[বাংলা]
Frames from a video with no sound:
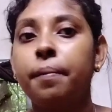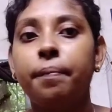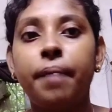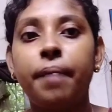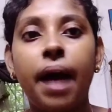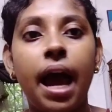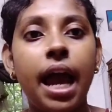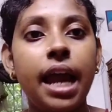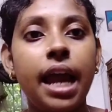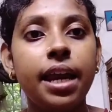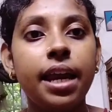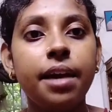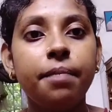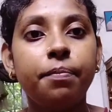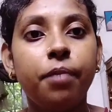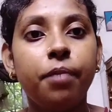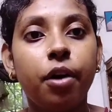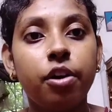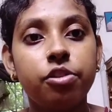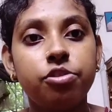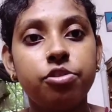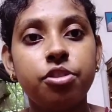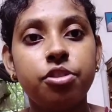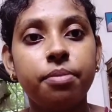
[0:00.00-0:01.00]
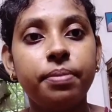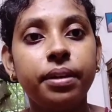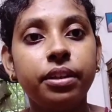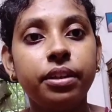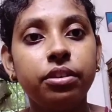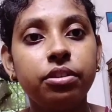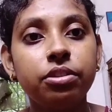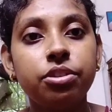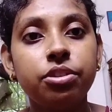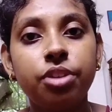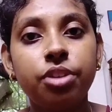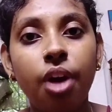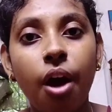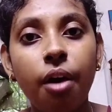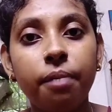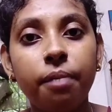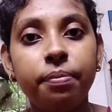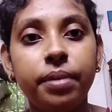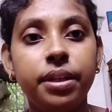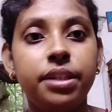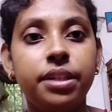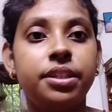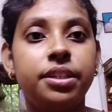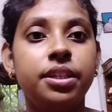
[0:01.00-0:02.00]
বাইরে বজ্রবিদ্যুৎ সহ
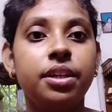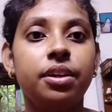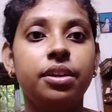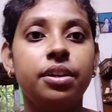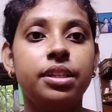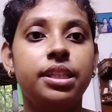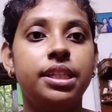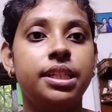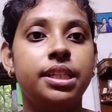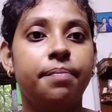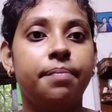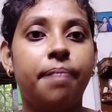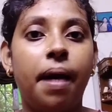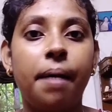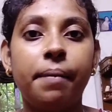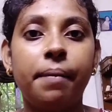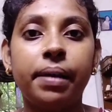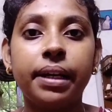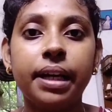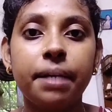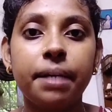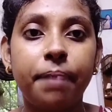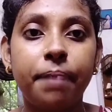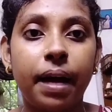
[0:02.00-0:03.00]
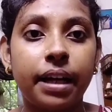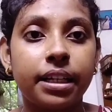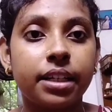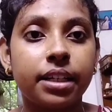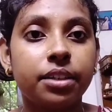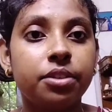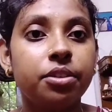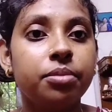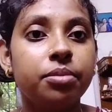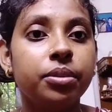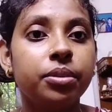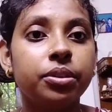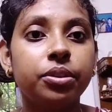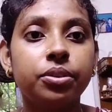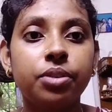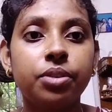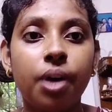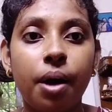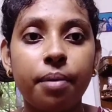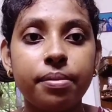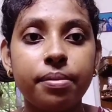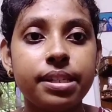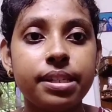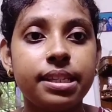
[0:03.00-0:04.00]
বৃষ্টি হচ্ছে বাবাকে পাঠানোর মতন
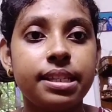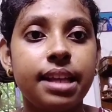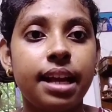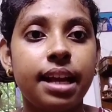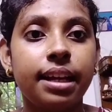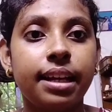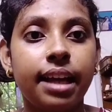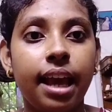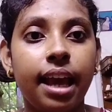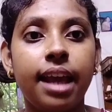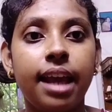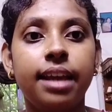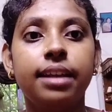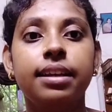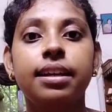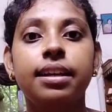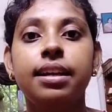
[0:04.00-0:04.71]
অবস্থা নেই